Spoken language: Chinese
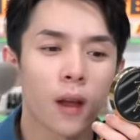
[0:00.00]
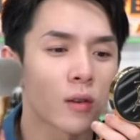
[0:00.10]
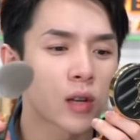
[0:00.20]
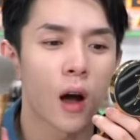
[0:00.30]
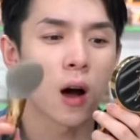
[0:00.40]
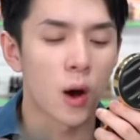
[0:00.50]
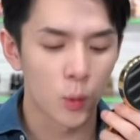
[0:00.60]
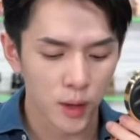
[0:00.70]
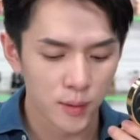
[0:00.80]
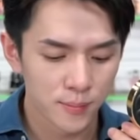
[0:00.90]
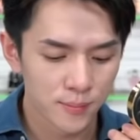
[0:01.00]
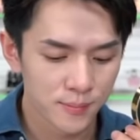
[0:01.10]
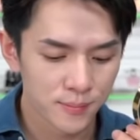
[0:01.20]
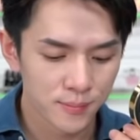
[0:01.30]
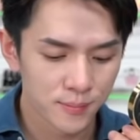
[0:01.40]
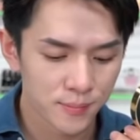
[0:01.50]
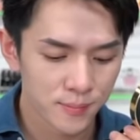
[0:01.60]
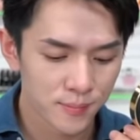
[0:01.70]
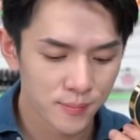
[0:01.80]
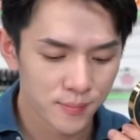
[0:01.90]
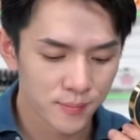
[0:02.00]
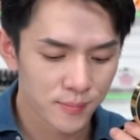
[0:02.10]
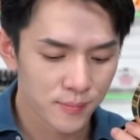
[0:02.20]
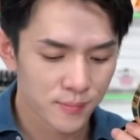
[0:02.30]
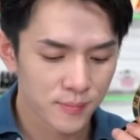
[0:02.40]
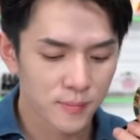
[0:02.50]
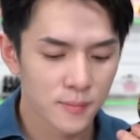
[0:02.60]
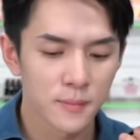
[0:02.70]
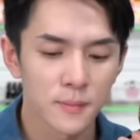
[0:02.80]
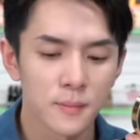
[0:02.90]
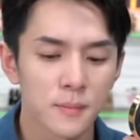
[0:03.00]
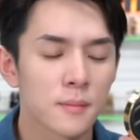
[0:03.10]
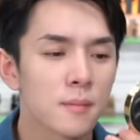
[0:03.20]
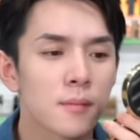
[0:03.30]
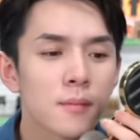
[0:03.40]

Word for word: 味道超好闻。你讲的都